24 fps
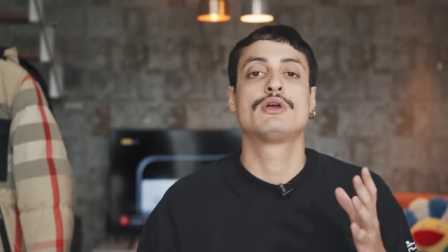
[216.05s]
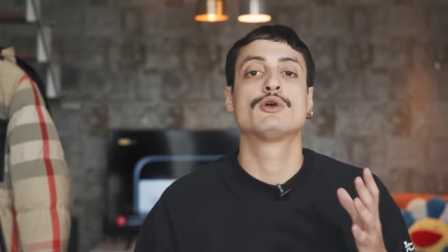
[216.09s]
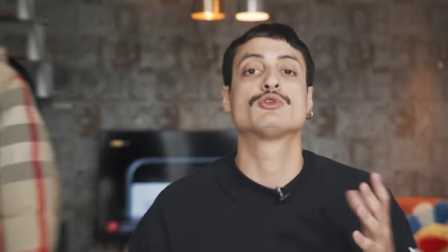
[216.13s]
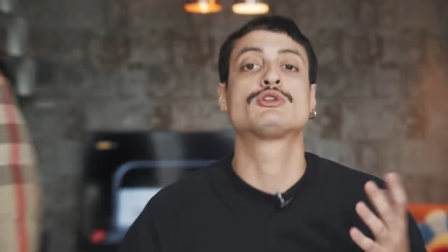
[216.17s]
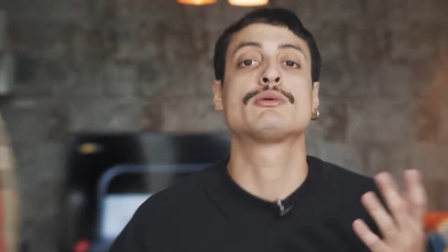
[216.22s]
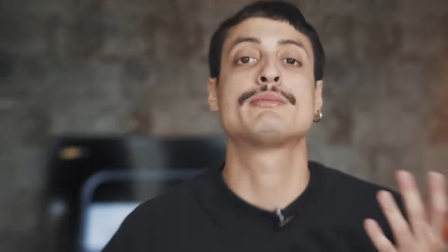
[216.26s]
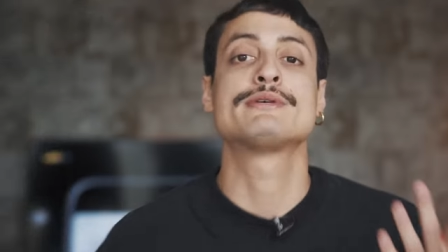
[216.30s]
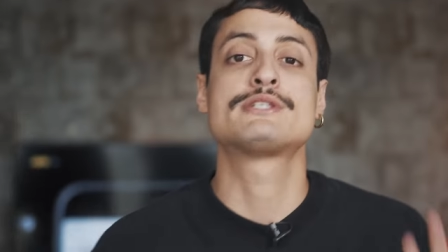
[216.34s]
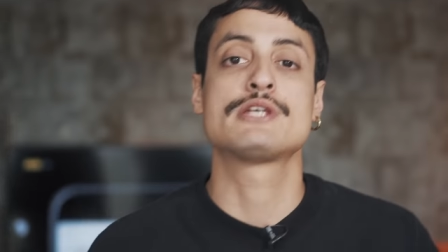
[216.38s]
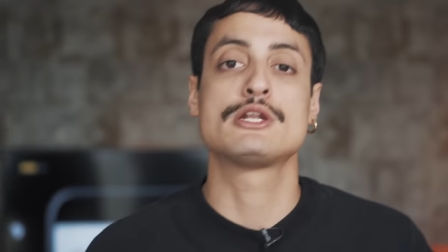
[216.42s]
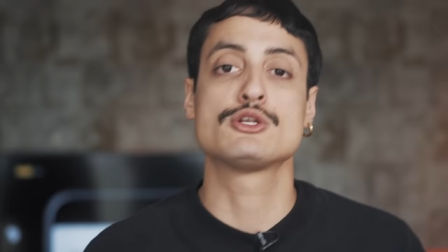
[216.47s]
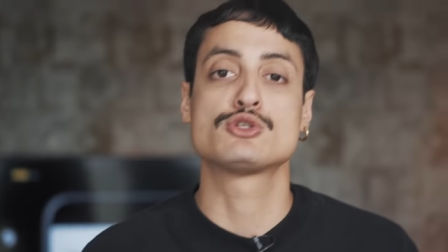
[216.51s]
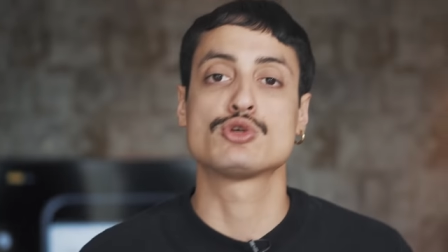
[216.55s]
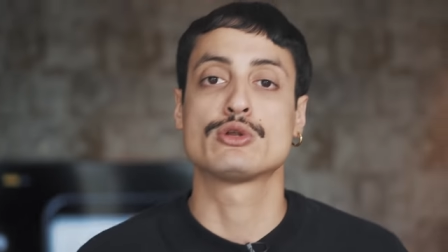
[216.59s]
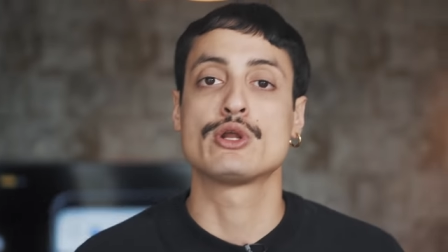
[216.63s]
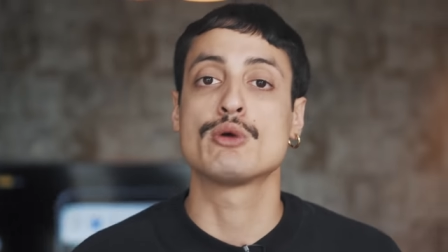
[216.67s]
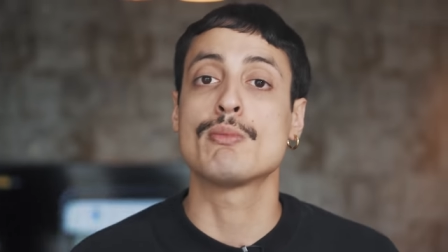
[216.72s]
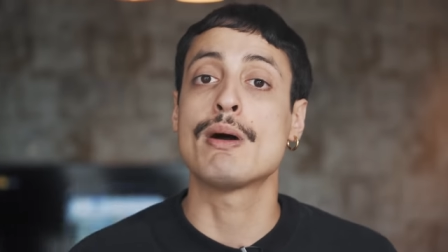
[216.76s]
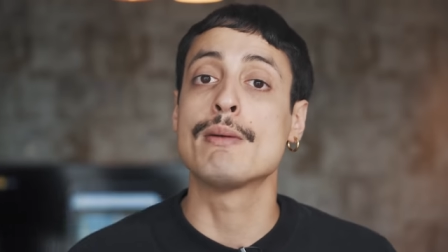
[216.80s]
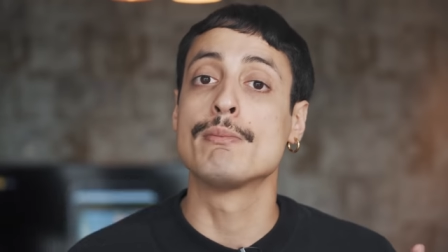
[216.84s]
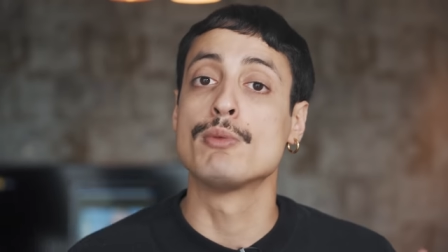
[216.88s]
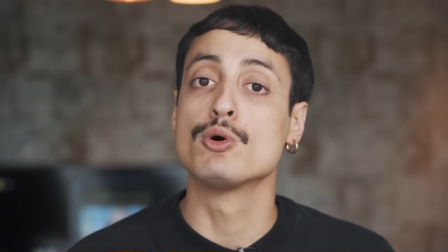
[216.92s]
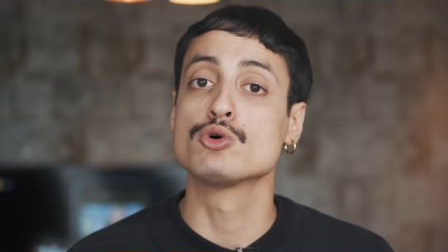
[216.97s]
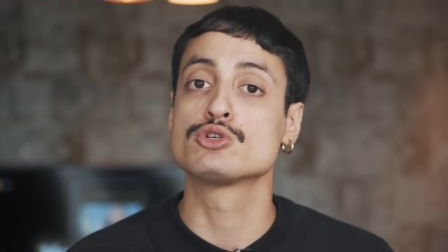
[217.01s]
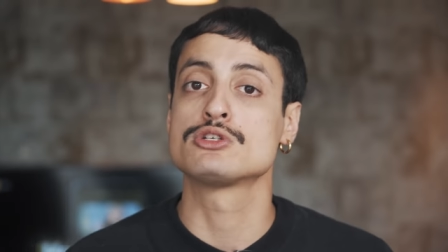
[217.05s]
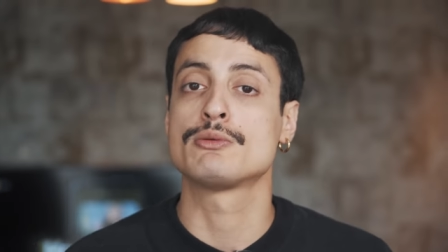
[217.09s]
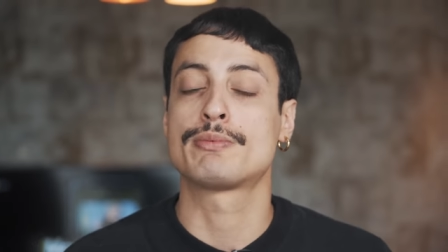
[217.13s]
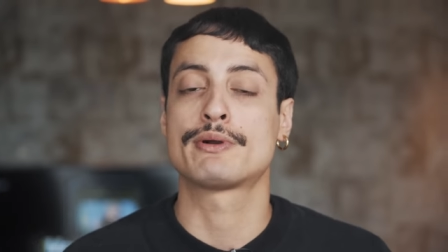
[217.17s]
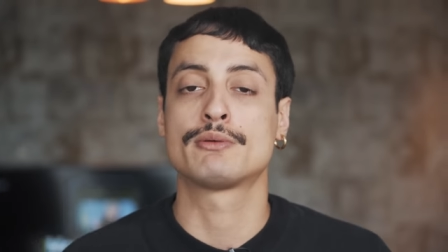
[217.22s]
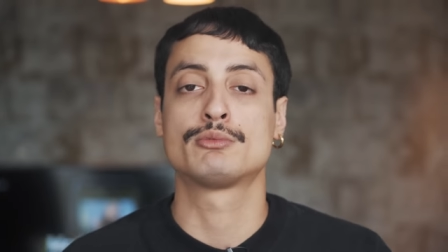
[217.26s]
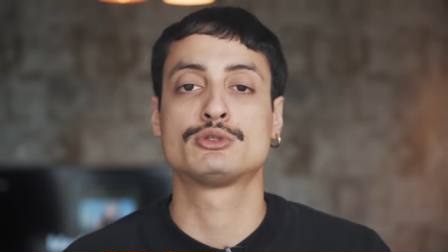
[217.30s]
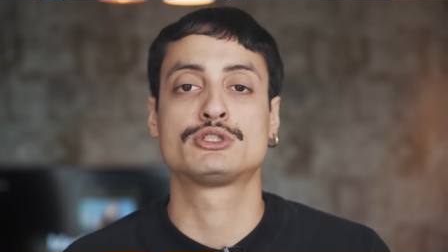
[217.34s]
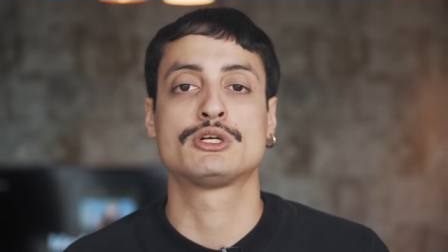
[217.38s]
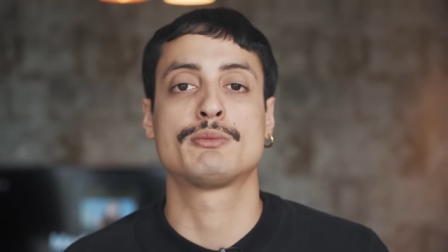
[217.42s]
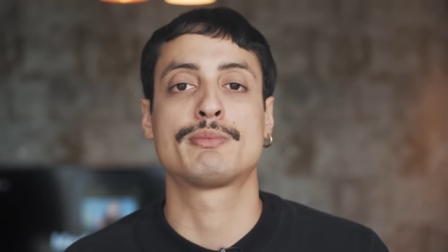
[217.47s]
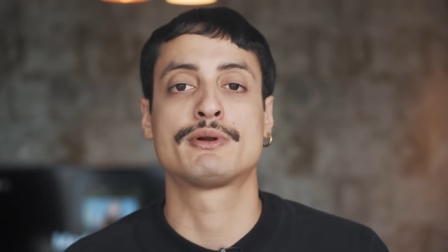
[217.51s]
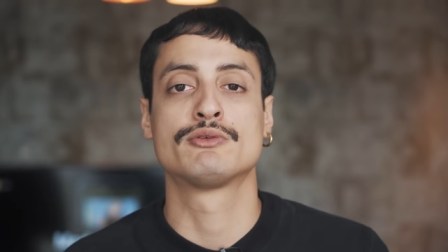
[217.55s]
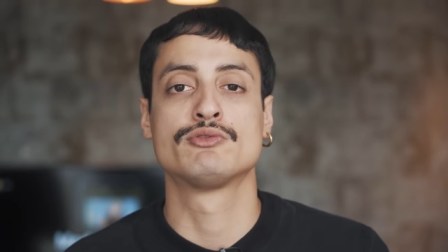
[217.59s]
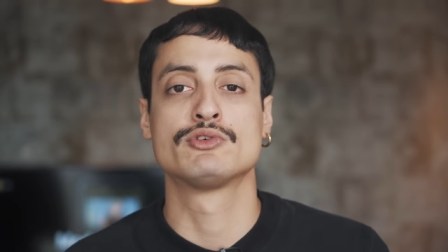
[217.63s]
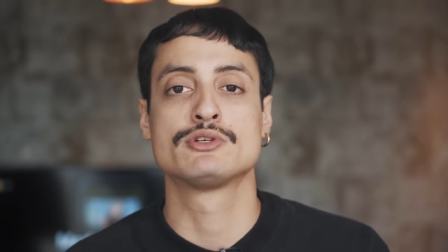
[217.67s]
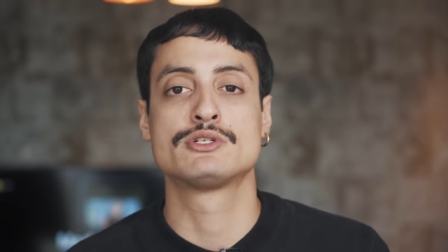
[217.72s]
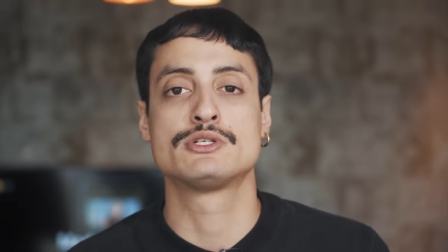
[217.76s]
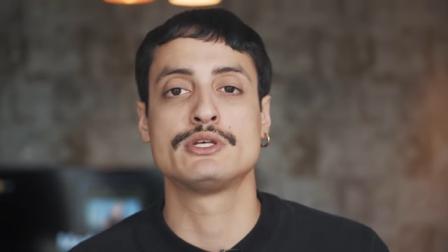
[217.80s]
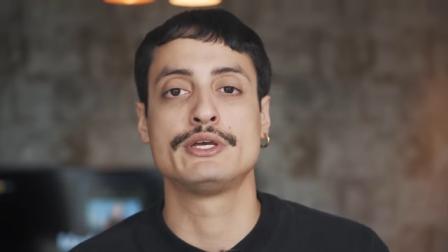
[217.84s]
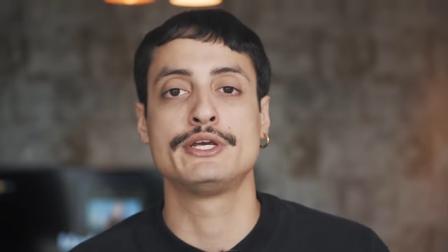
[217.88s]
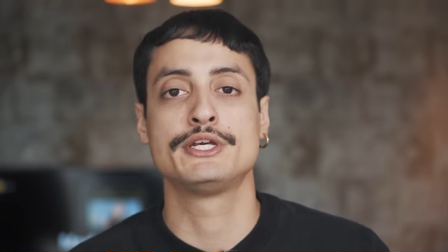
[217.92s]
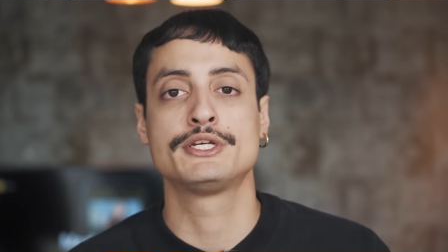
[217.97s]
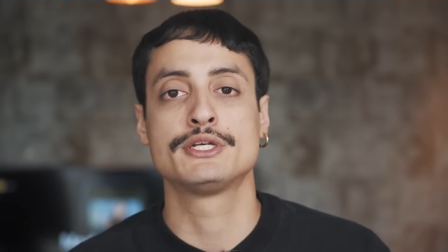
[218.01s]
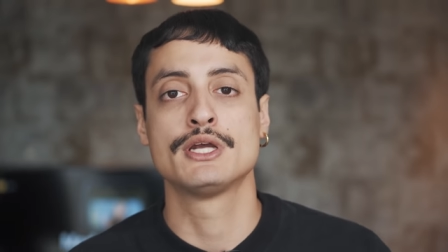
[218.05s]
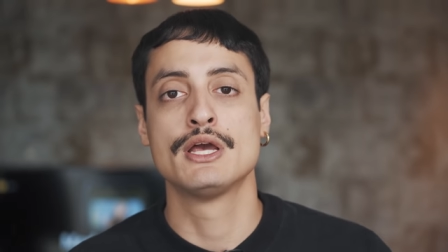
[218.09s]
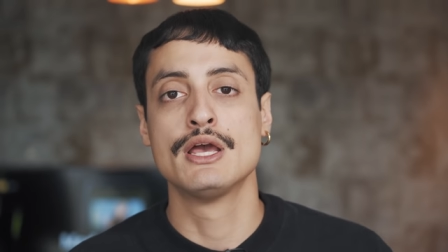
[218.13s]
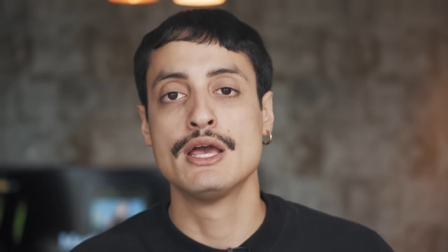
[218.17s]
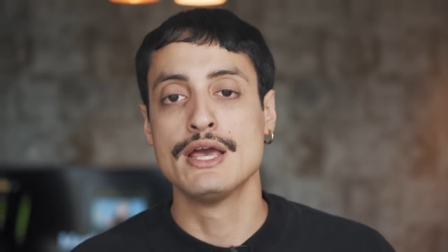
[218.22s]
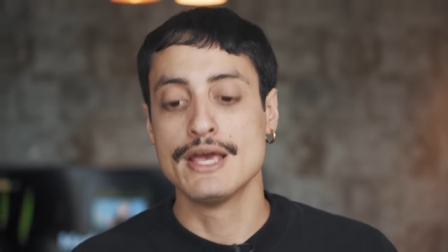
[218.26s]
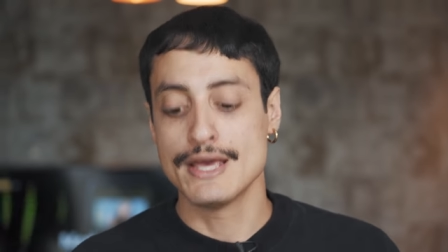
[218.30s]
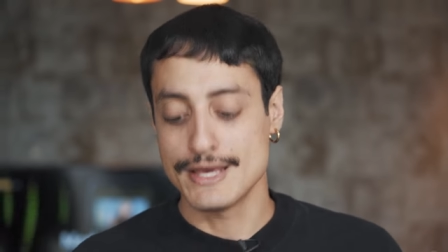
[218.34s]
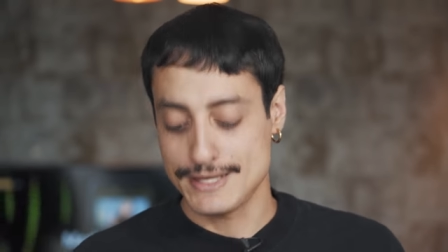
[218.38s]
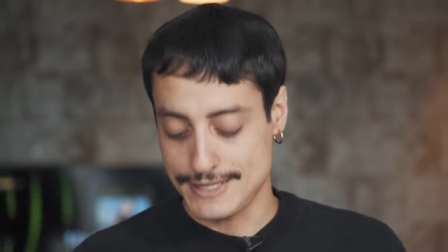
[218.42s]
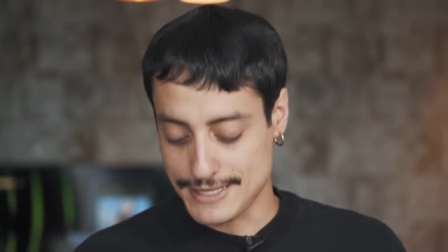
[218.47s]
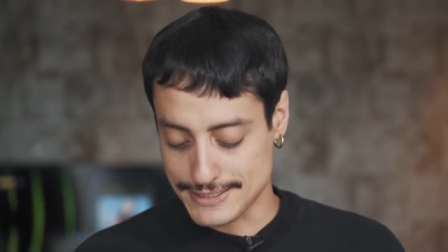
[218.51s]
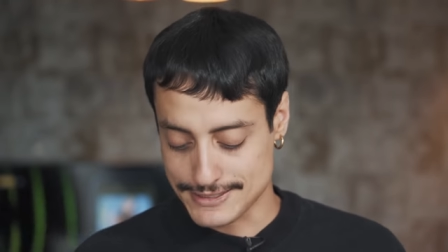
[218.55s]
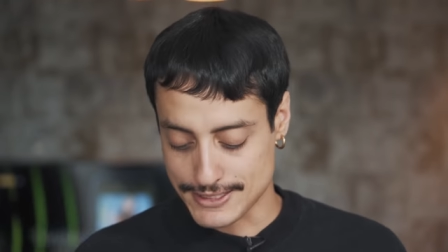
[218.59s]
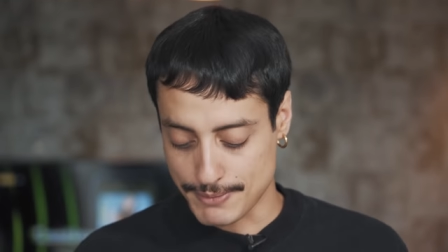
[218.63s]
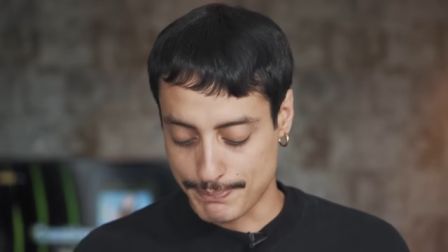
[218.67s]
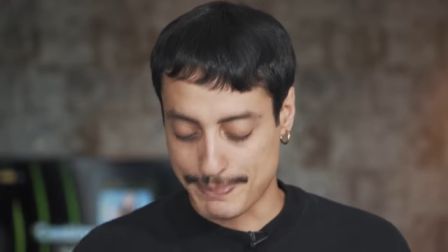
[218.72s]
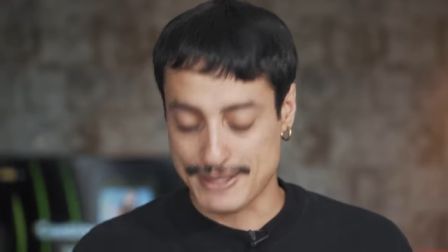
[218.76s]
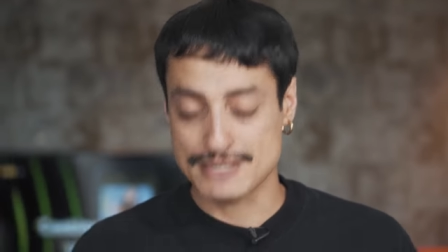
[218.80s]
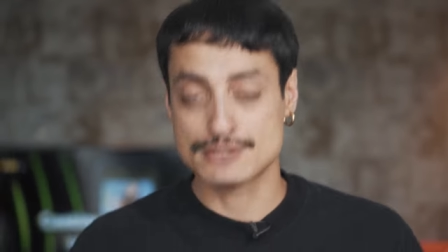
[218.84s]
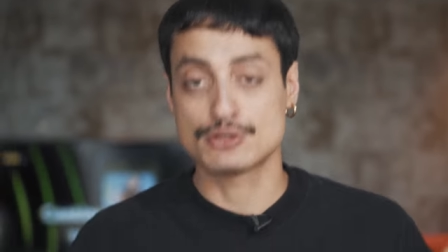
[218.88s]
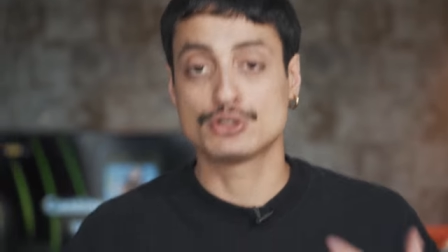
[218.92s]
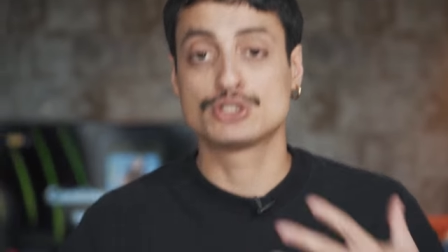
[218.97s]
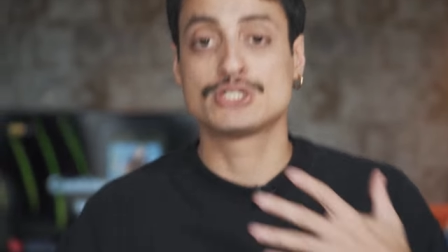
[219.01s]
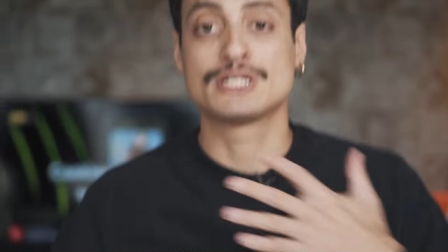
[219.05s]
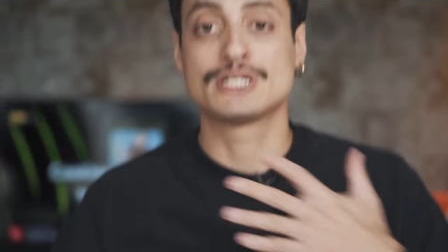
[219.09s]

Eu também selecionei uma bolsa para mostrar para vocês, e essa peça eu